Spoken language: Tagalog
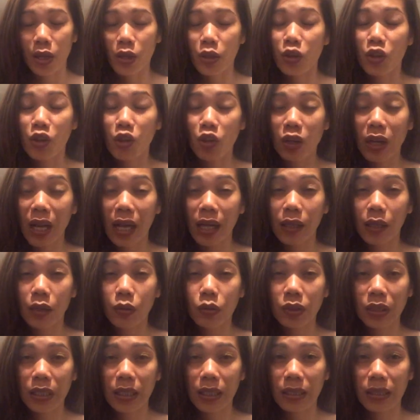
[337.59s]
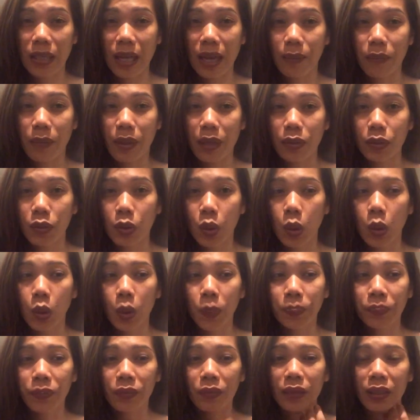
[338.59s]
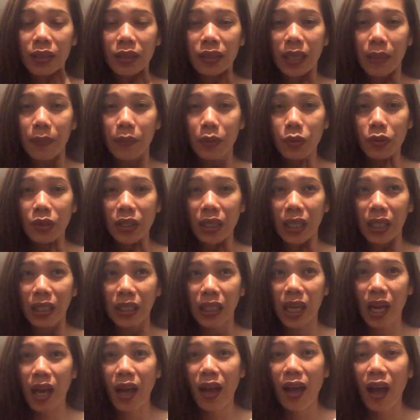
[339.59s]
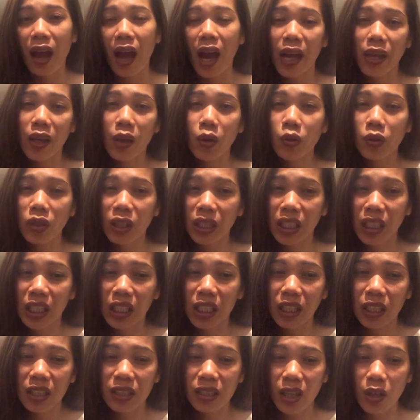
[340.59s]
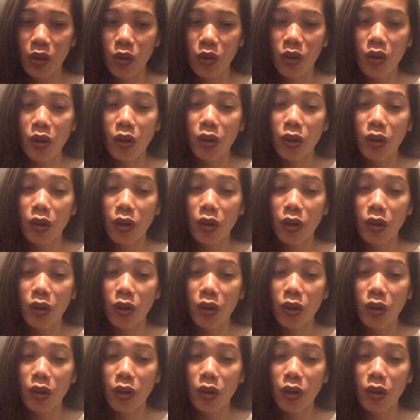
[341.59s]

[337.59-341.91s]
Yun yung lagi kong sinasabi. So, sabi ko sa kanya, ayoko nang hihingi iyo.